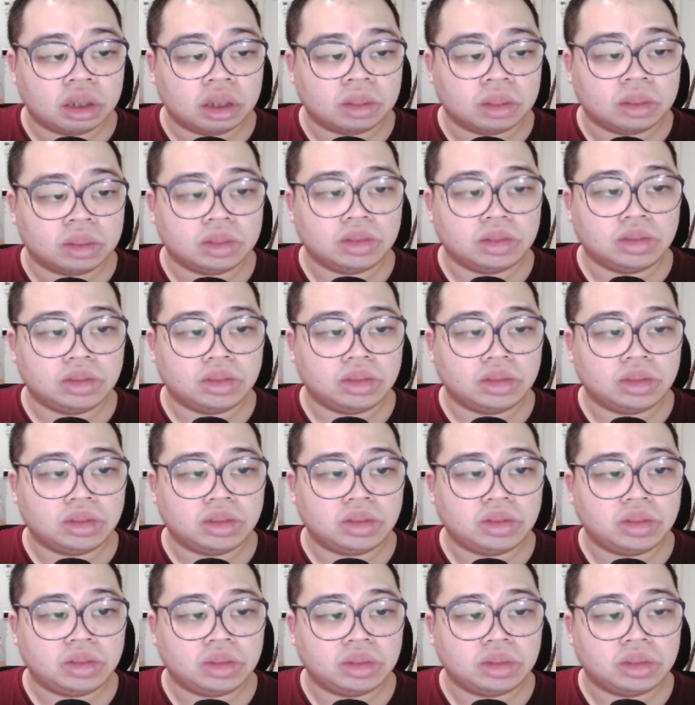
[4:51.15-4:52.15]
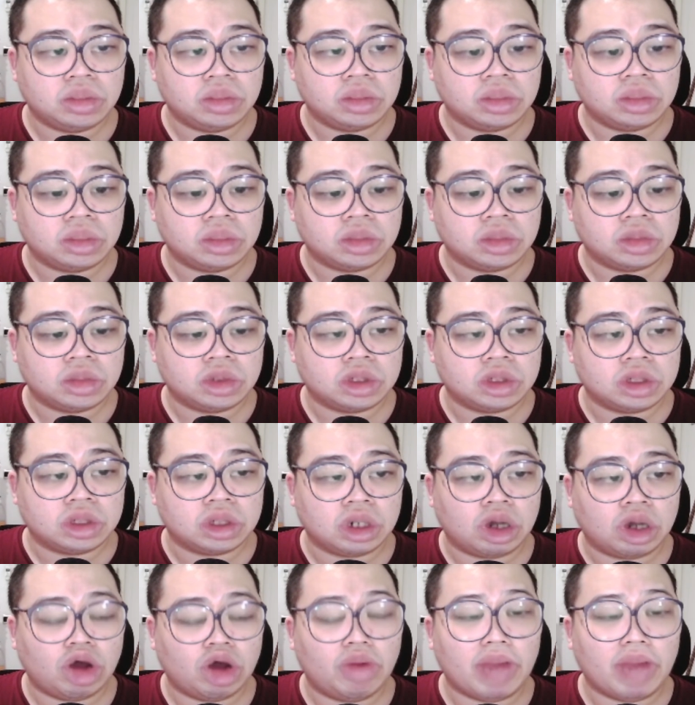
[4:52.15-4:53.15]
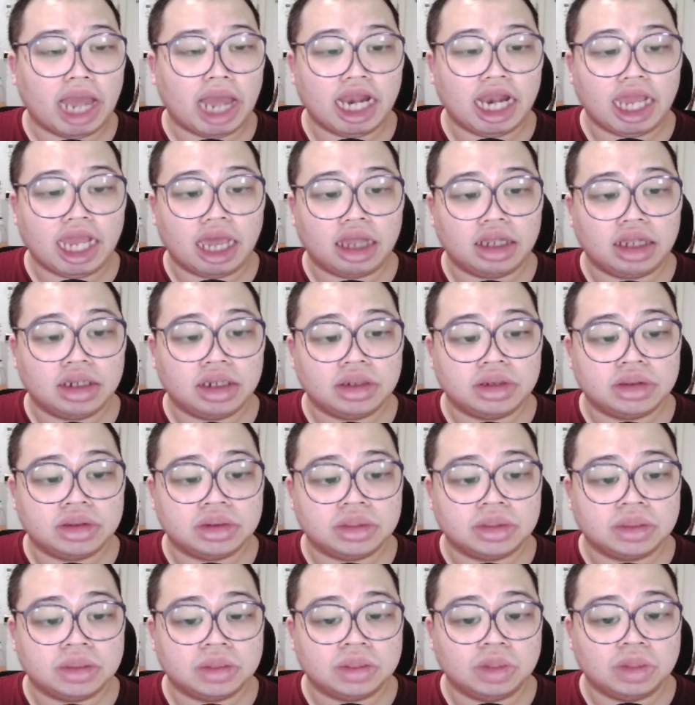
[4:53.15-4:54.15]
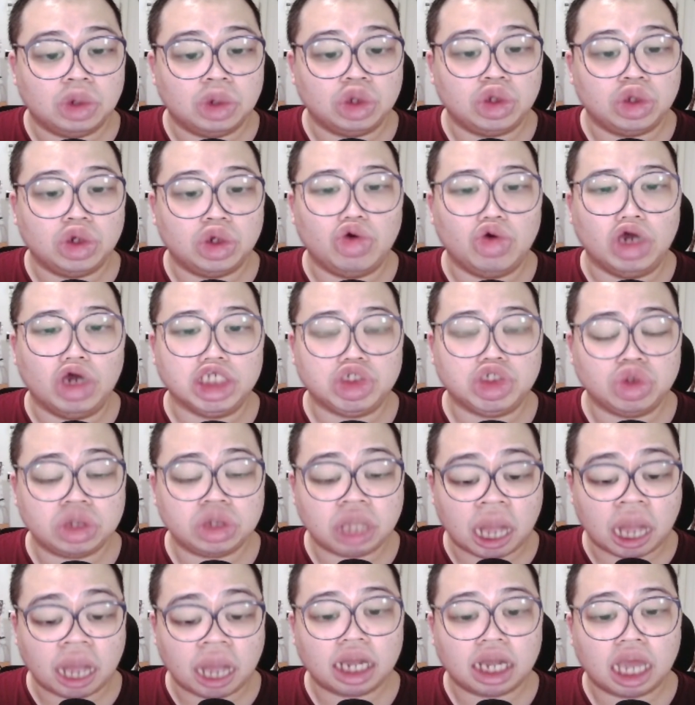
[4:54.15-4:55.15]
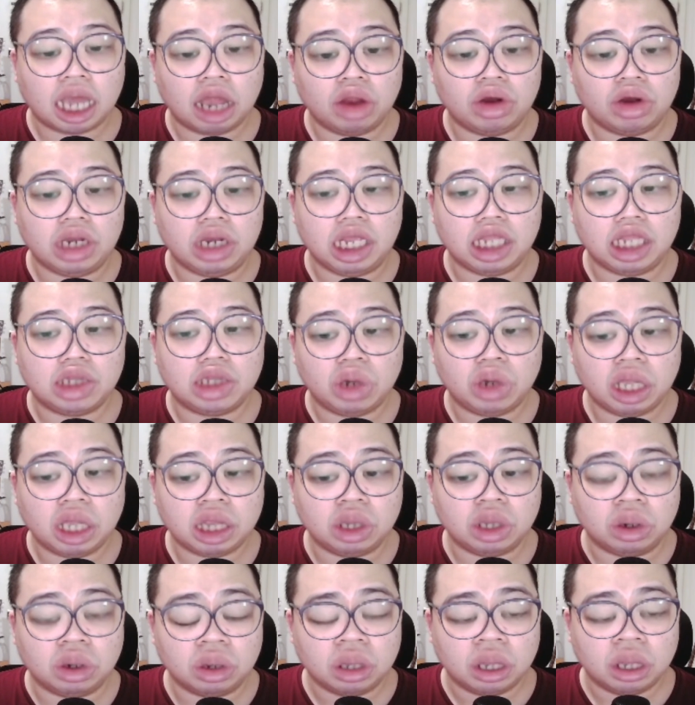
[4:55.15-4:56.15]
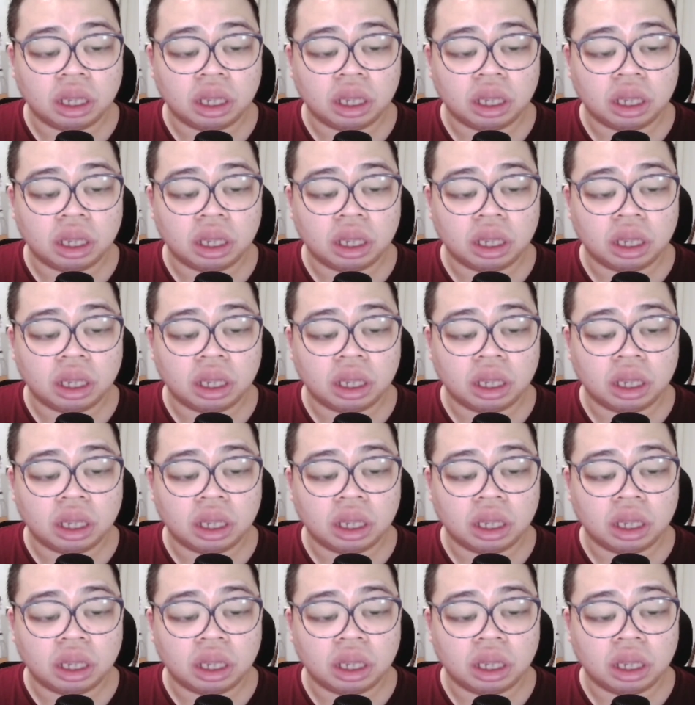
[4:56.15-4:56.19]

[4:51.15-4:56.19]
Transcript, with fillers: Hmm. Kok mahal ya? Butuh 2 juta kalau dihitung-hitung.